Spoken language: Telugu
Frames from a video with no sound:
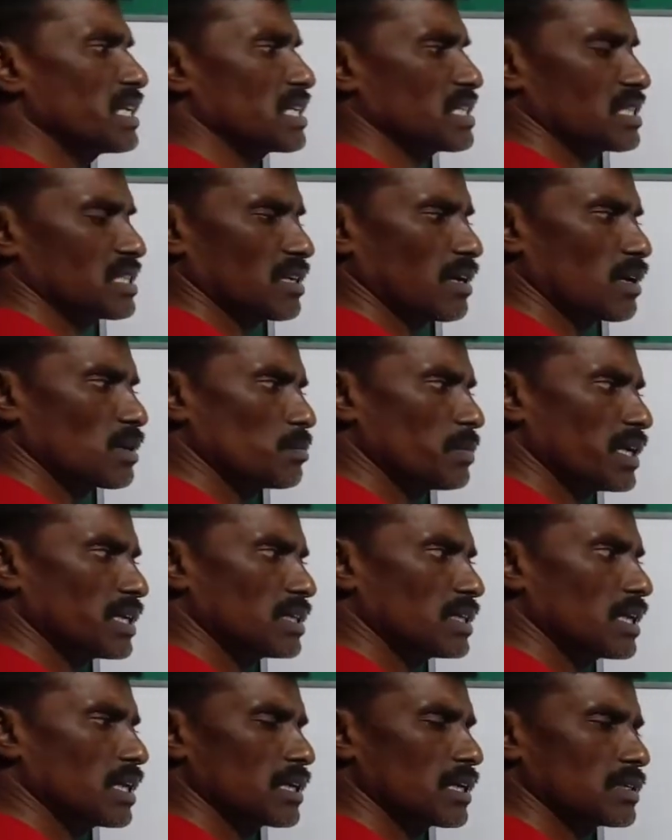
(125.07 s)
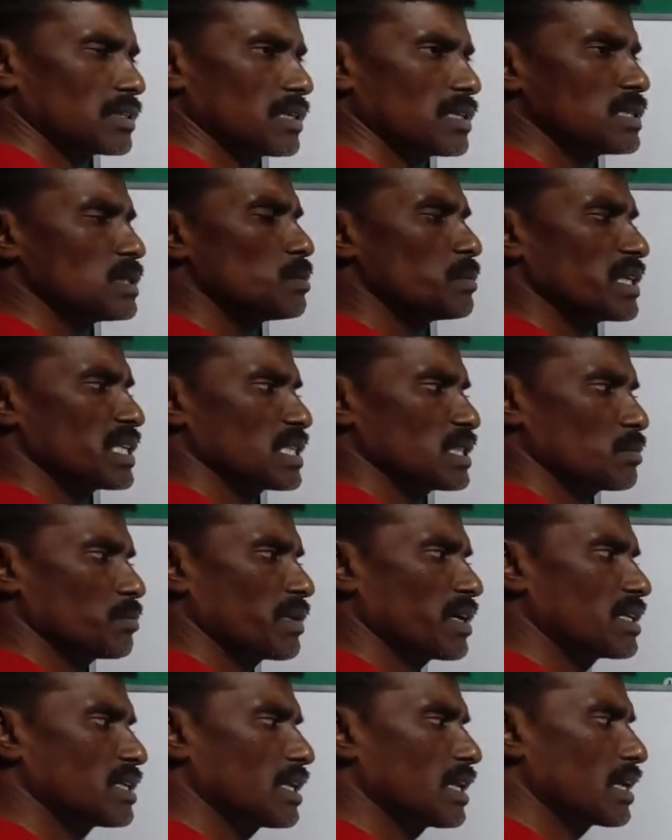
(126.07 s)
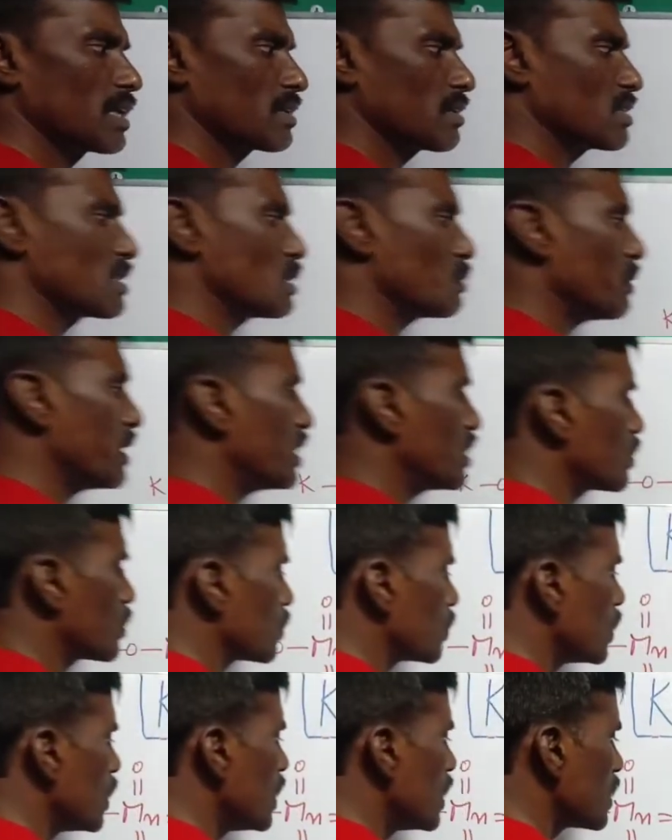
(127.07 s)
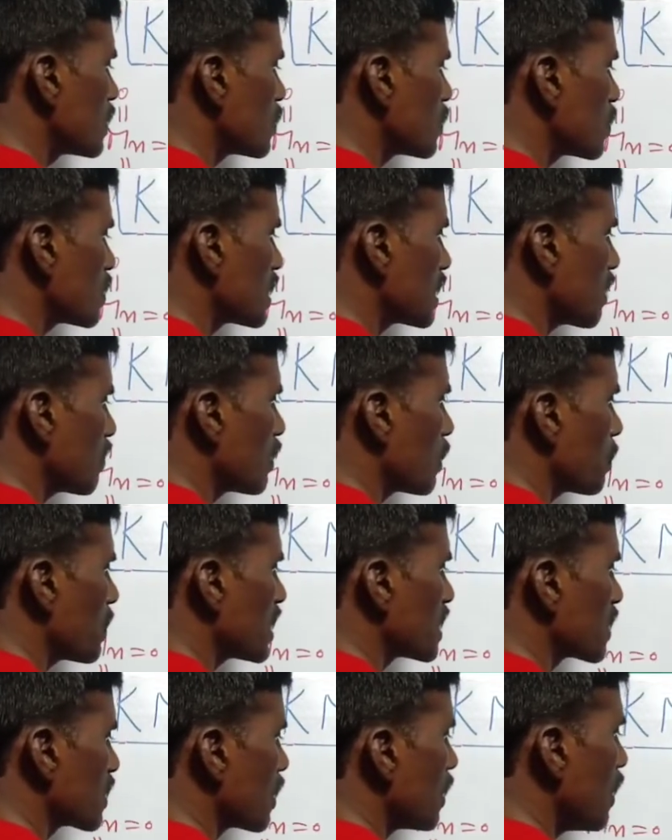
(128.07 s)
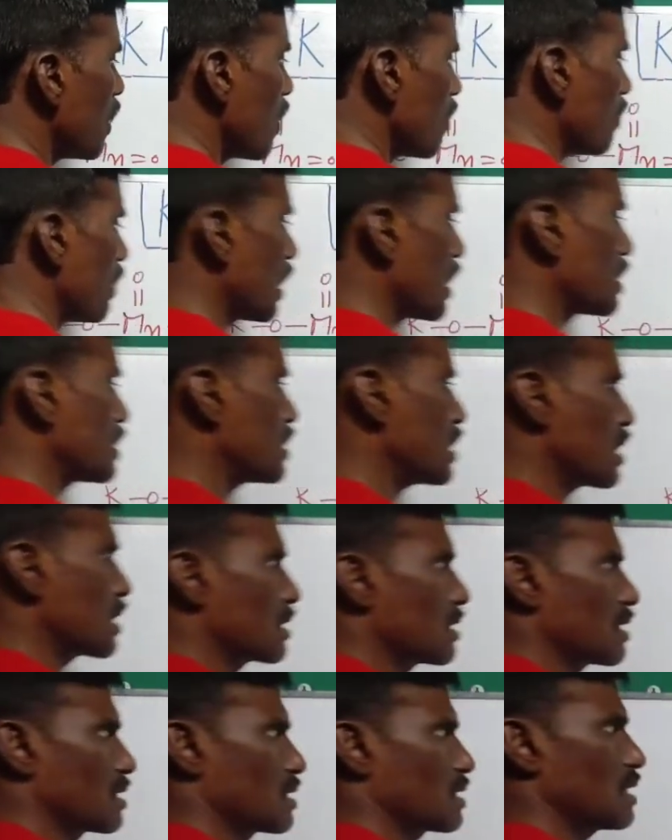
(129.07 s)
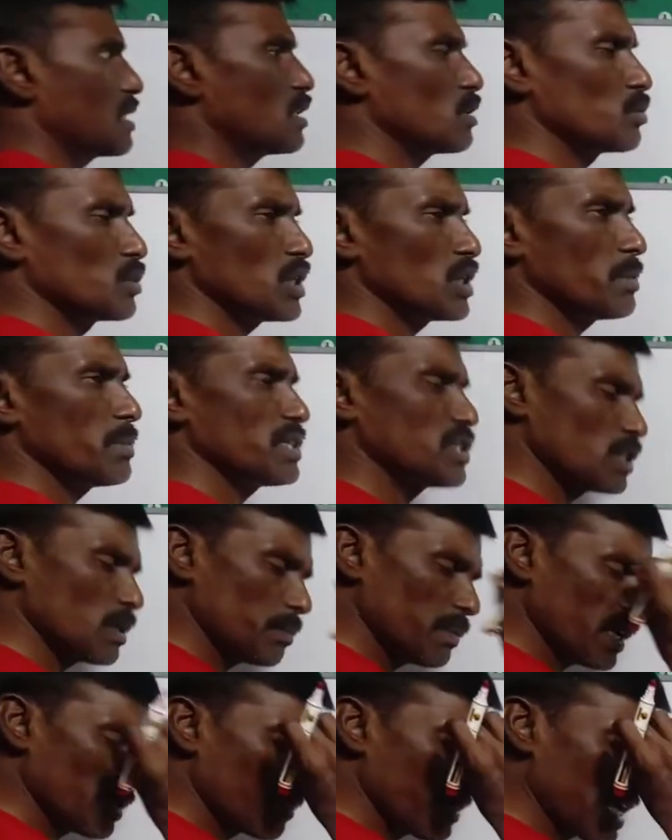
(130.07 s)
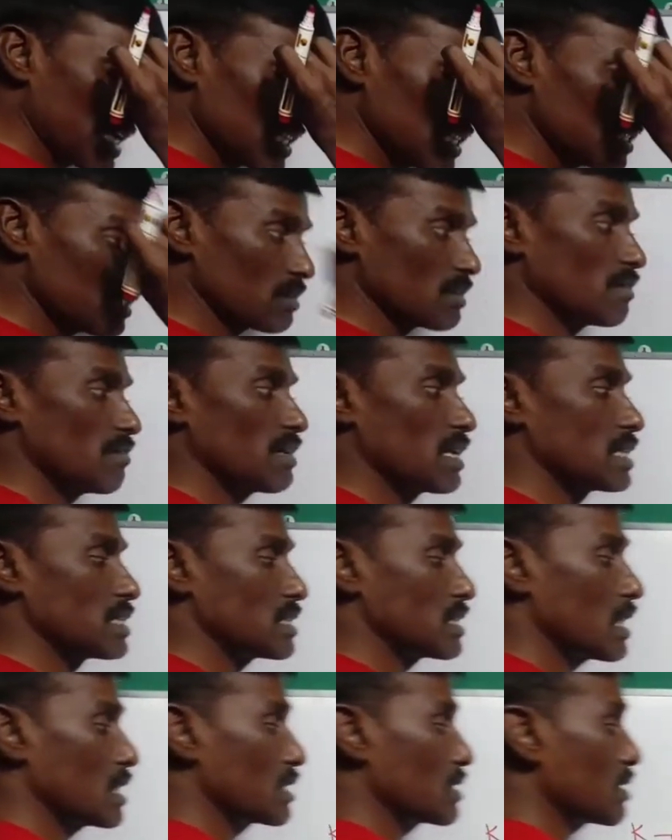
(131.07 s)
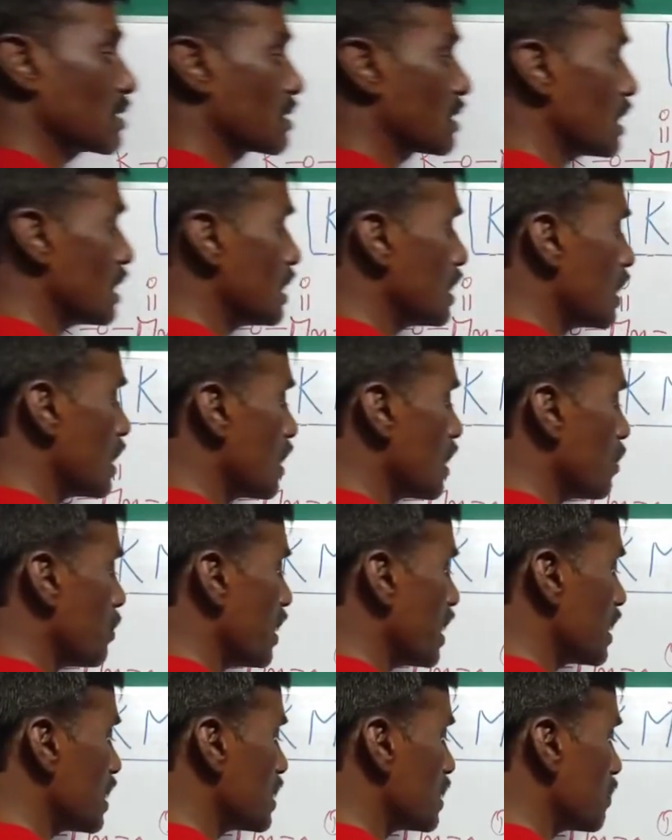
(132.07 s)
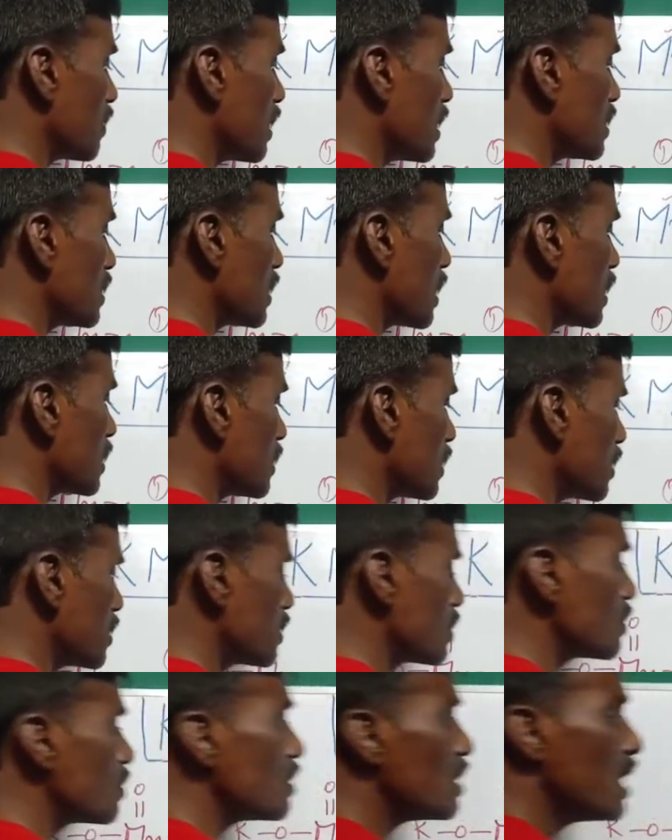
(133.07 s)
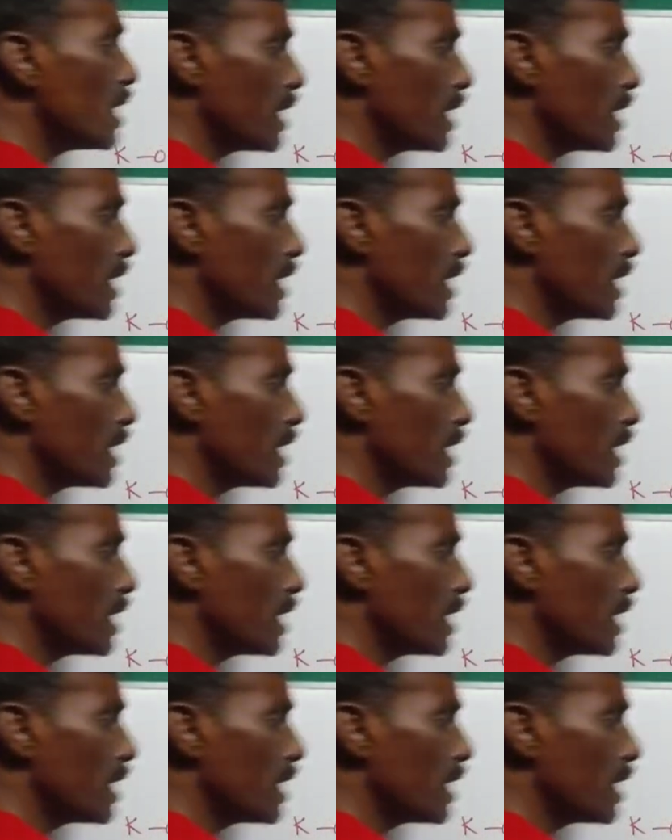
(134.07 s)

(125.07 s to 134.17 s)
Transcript: మైనస్ నాన్ బాండెడ్ ఎలక్ట్రాన్స్ మైనస్ బాండెడ్ ఎలక్ట్రాన్స్ బై టూ సో సెవెన్ ప్లస్ వెలెన్స్ ఎలక్ట్రాన్స్ ఇంతకుముందే మీకు చెప్పాను మ్యాంగ్నీస్ యొక్క వెలెన్స్ ఎలక్ట్రాన్స్ ఎన్ని నాన్న మ్యాంగ్నీస్ వెలెన్స్ ఎలక్ట్రాన్స్